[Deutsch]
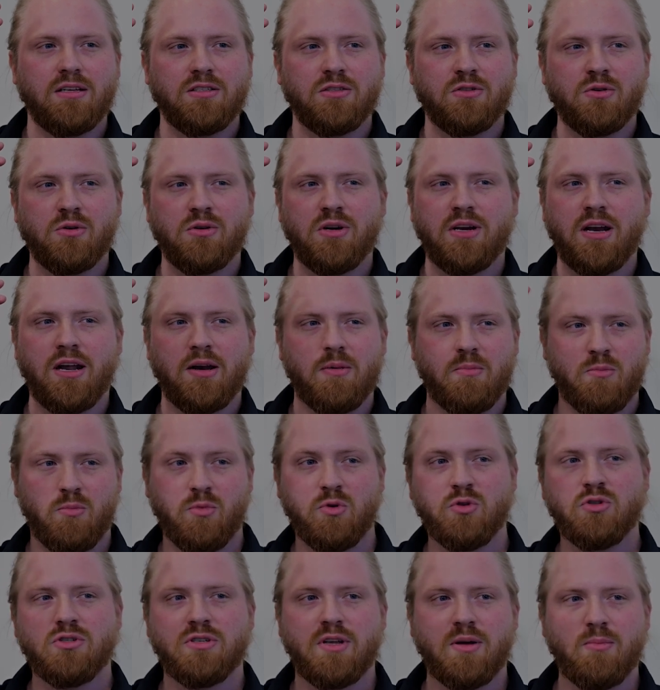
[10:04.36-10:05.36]
sogenannten
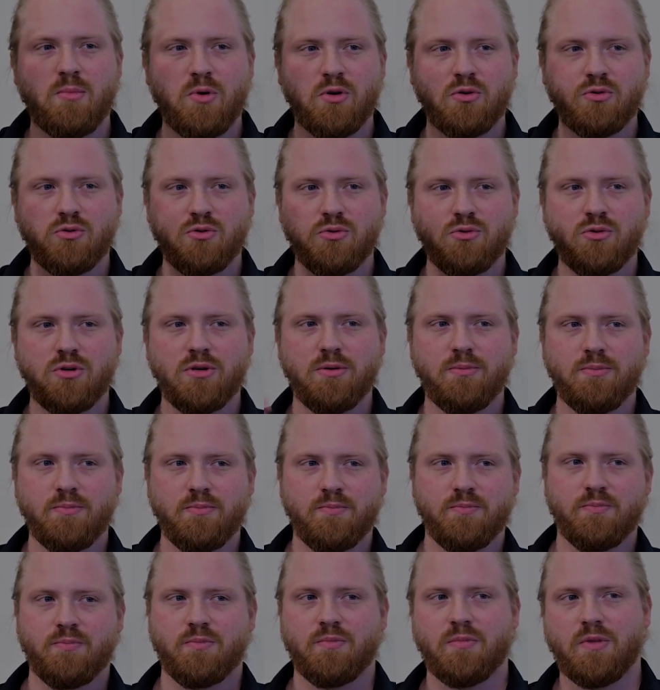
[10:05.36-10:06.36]
Mustermontur.
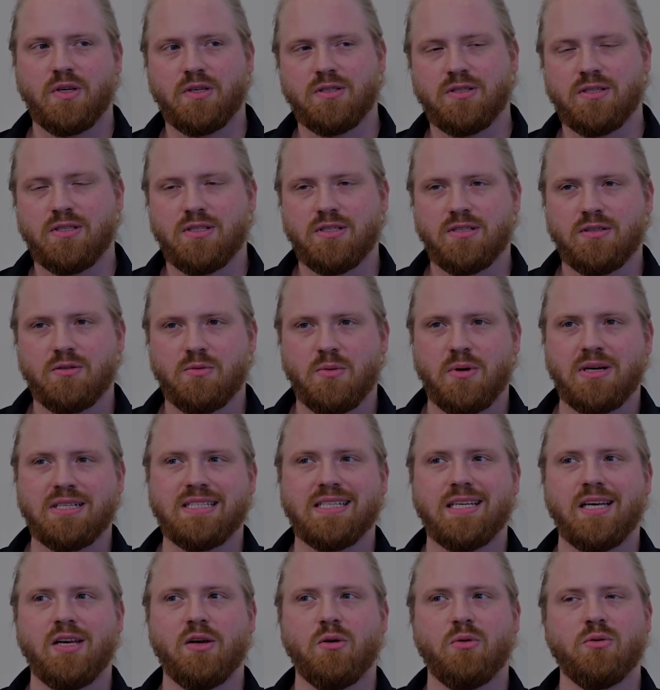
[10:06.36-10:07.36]
Das sind
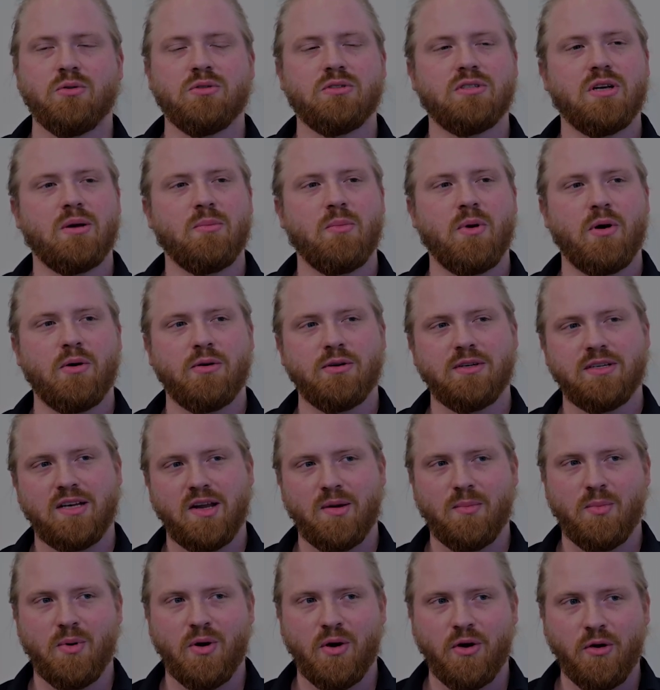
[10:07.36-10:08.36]
quasi die Unterbauten der
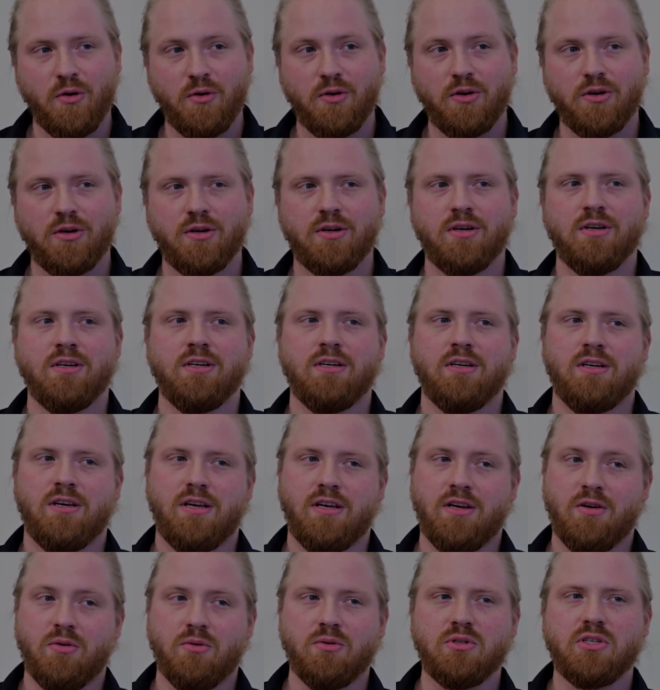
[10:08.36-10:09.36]
Perücke
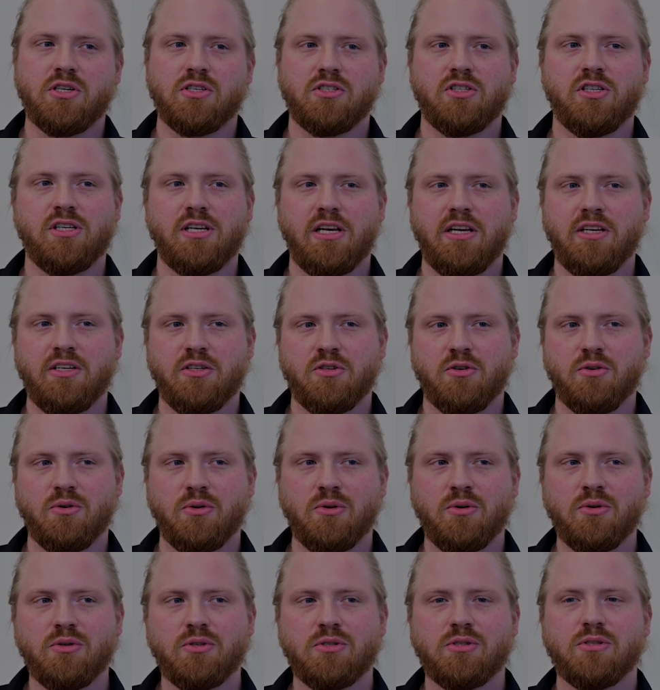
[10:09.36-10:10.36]
in unterschiedlichen
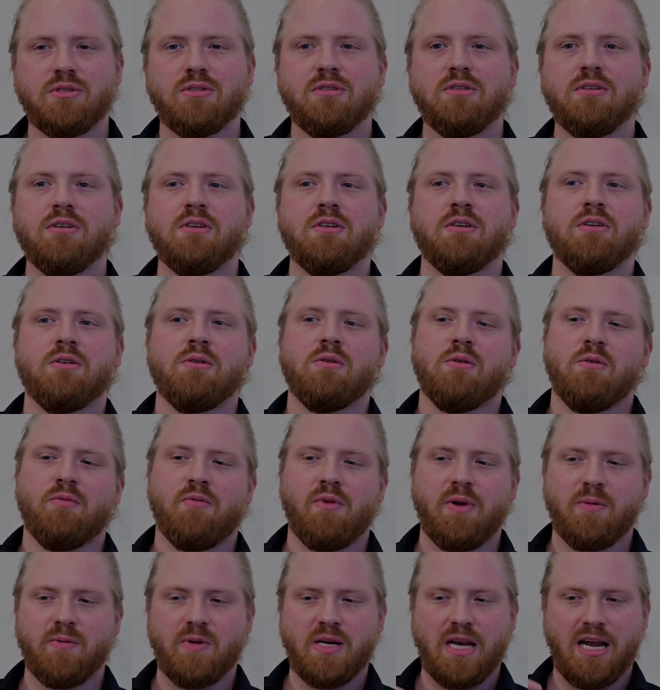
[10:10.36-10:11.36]
Größen.
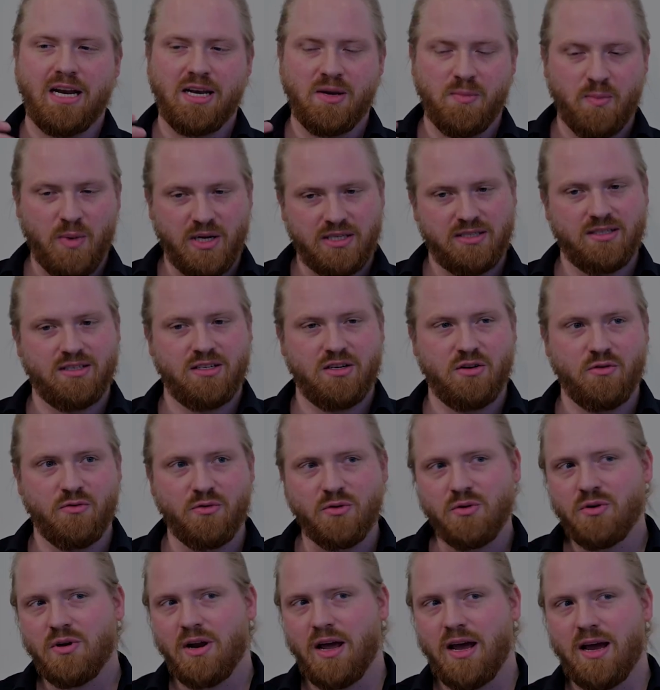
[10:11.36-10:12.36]
Wenn wir da die passende
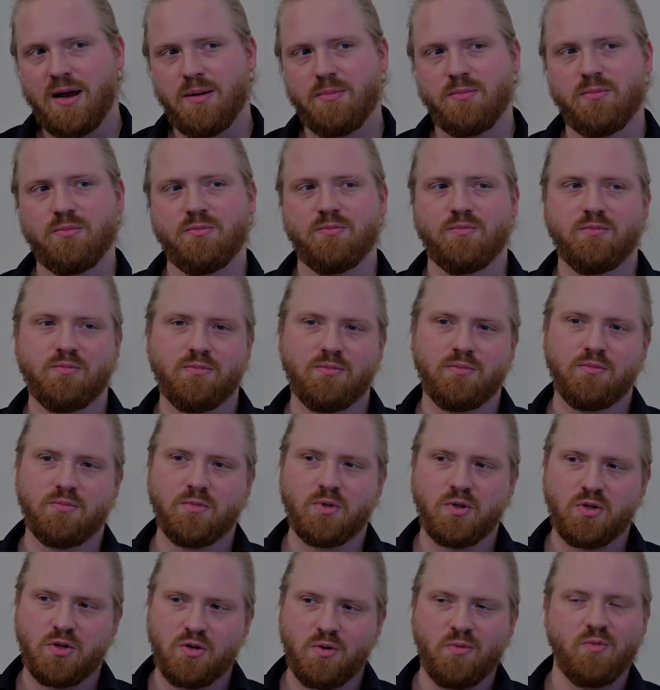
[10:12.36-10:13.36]
gefunden haben,
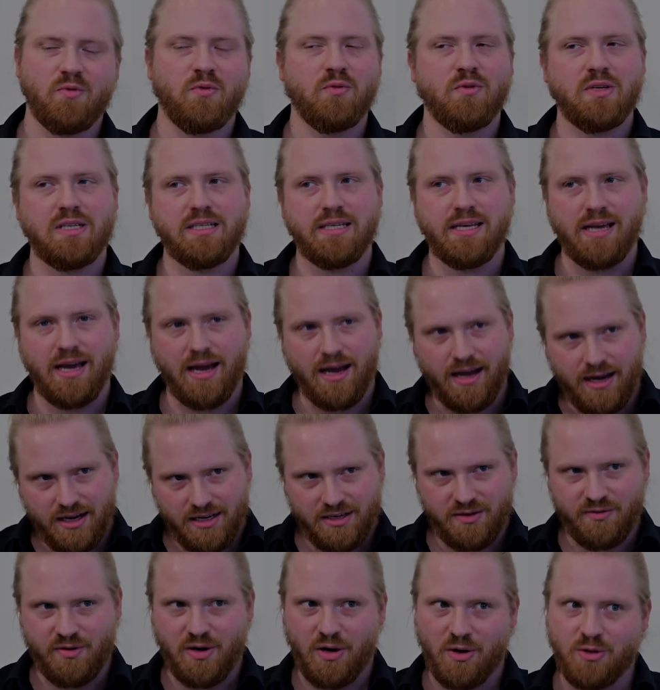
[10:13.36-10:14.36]
knüpfen wir die Haare,
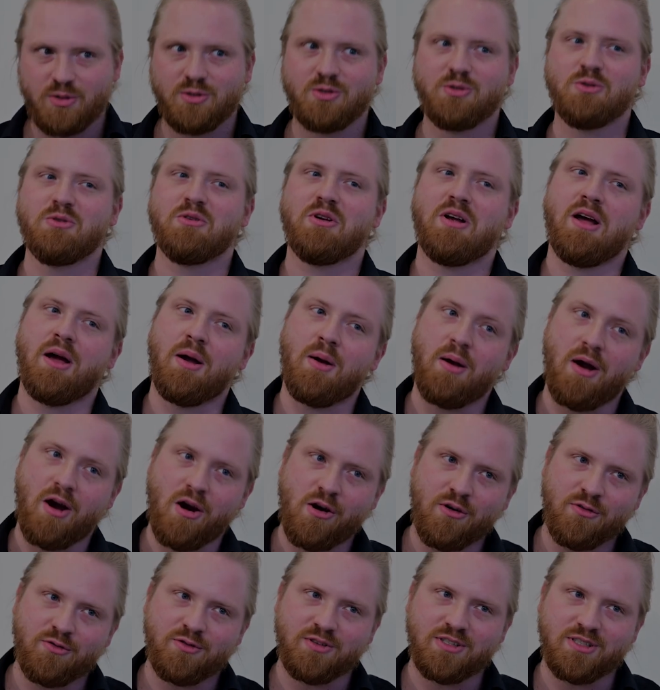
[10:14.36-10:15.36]
die wir ausgesucht haben,
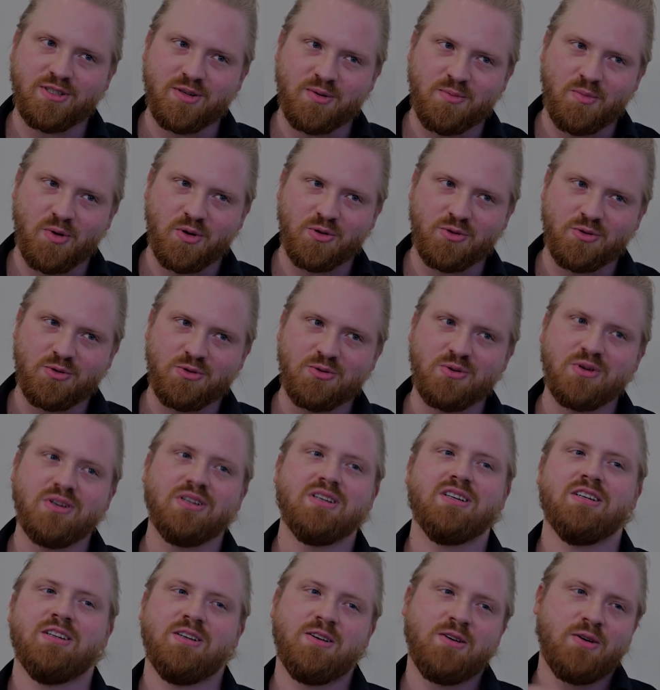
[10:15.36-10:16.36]
auf diese
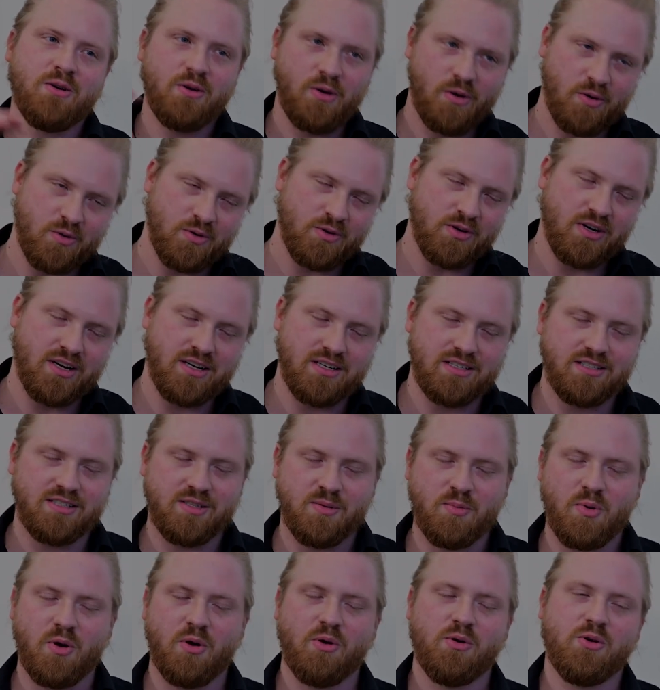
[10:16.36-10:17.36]
Montur und dann ist die
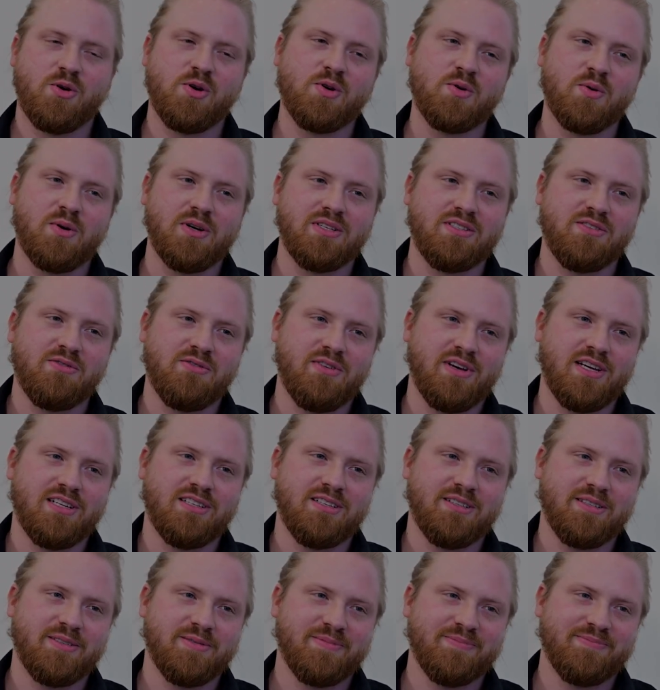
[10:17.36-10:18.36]
Perücke quasi fertig.